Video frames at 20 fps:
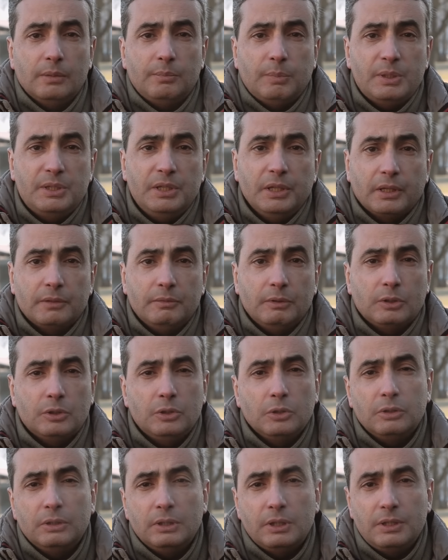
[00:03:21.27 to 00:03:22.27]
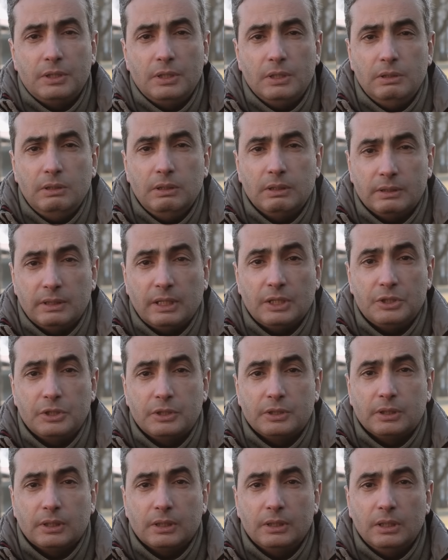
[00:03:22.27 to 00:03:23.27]
потери вооруженных сил нашей
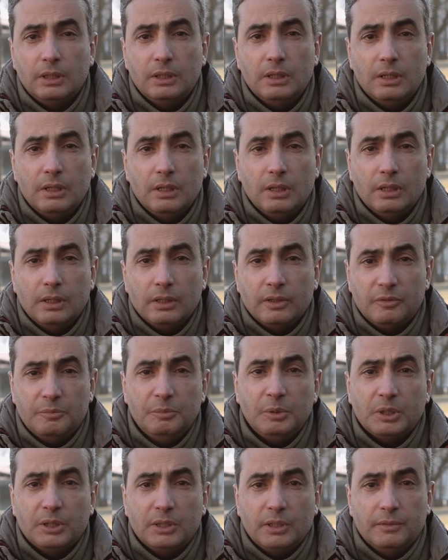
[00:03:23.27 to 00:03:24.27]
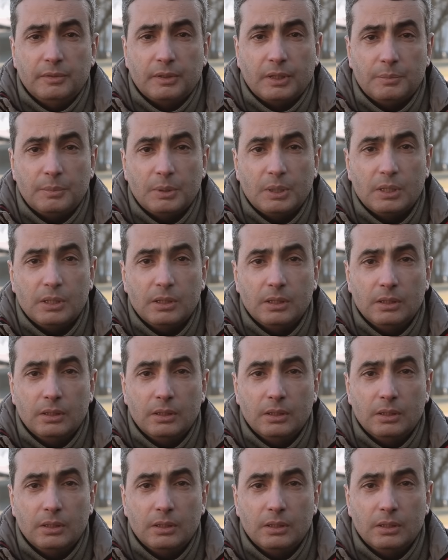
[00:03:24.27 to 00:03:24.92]
страны в мирное время,